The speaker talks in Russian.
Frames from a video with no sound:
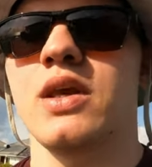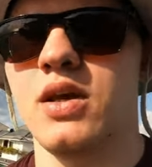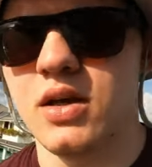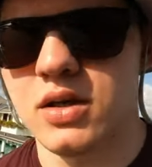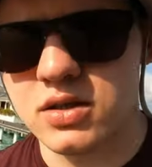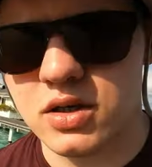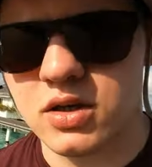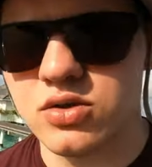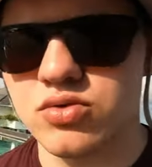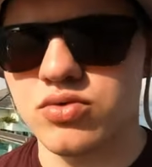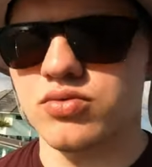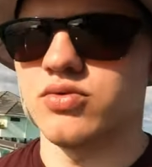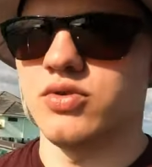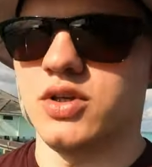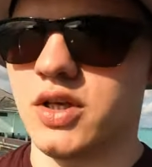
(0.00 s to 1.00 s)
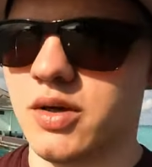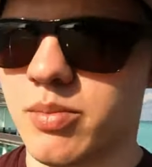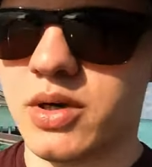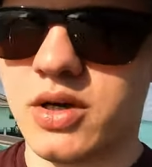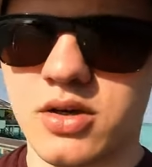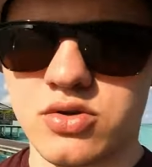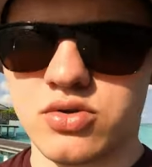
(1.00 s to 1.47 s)
И я схожу, я
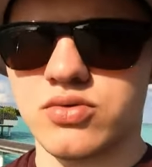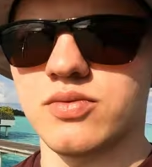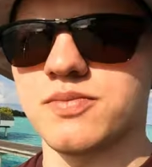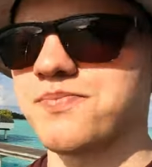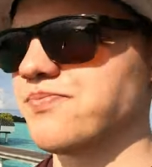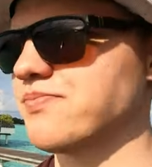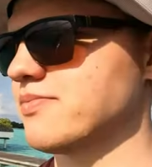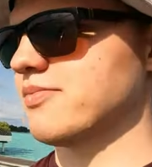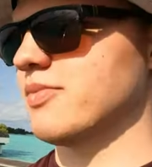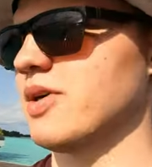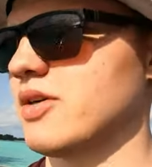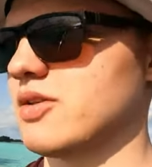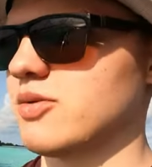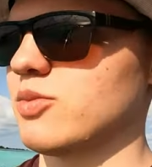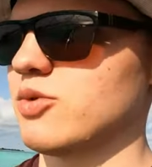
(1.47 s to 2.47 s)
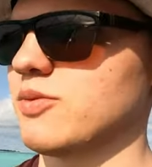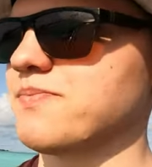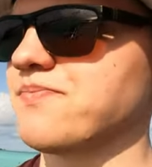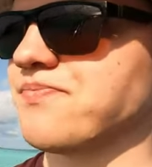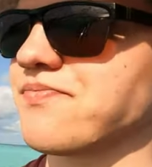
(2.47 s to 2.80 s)
покажу, поэтому